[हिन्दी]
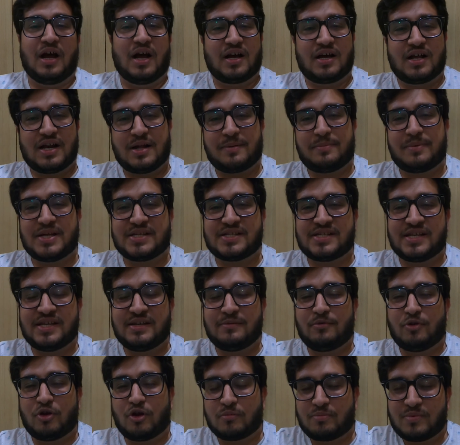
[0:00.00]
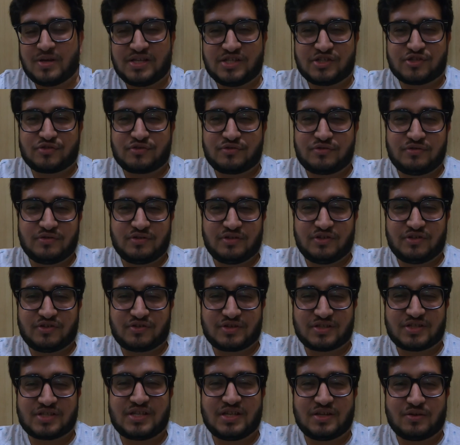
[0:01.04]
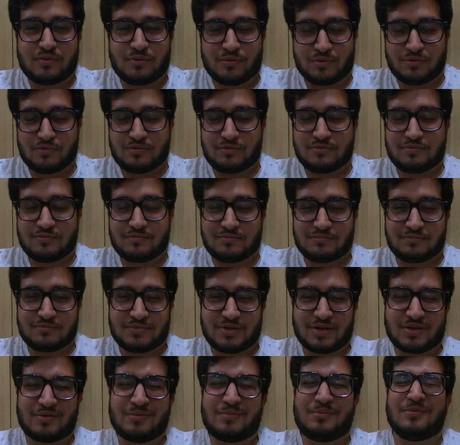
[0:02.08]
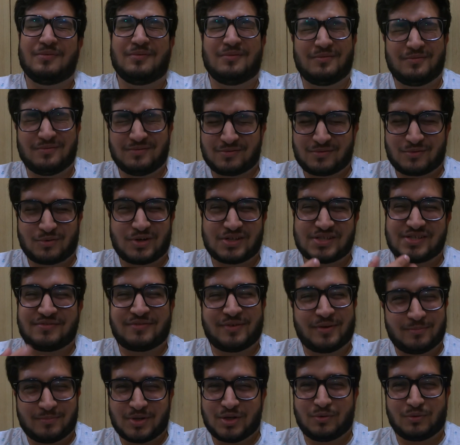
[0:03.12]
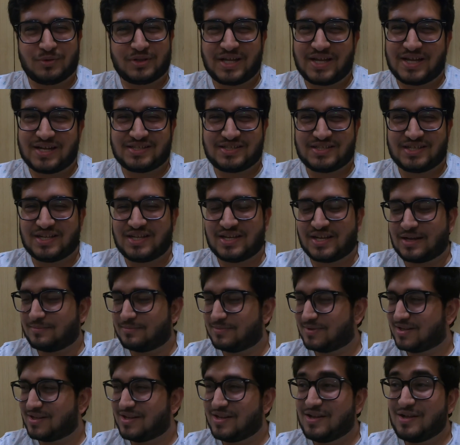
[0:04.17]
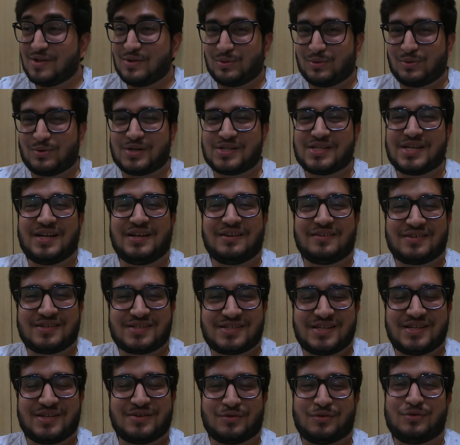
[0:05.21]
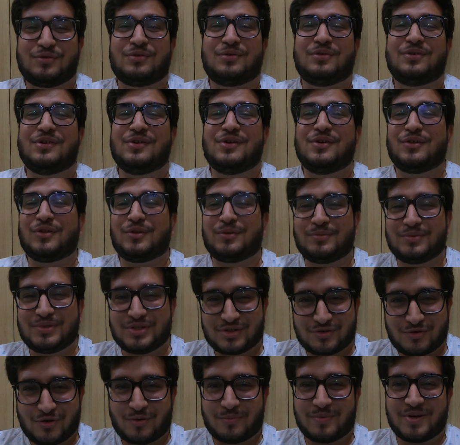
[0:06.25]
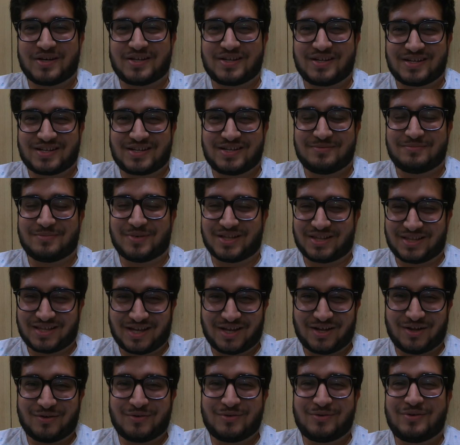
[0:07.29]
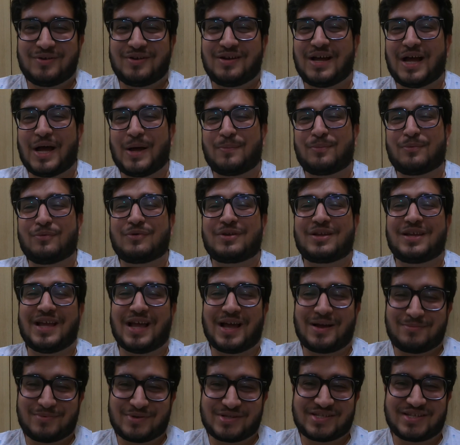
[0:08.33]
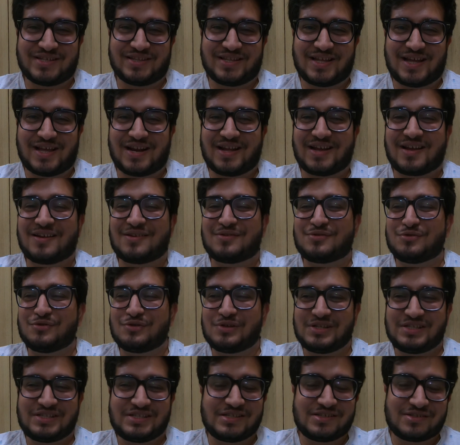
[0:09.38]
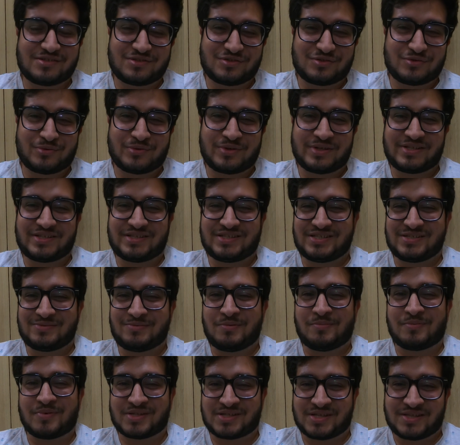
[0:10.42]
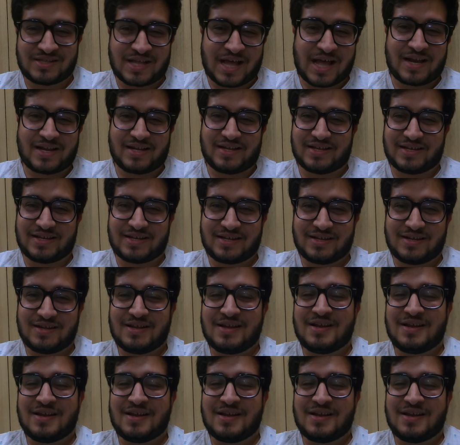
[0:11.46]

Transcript: अगर आप ऐसे ही ब्लॉग में इंटरेस्टिंग हो देखो थोड़ा सा फंबल होता है चलेगा अभी थोड़ा सा इंटरेस्टिंग हो तो मुझे कमेंट करके बताओ आपको क्या पसंद आ रहा है अगर छोटी चीज़ छोटी चीज़ भी पसंद आ रही है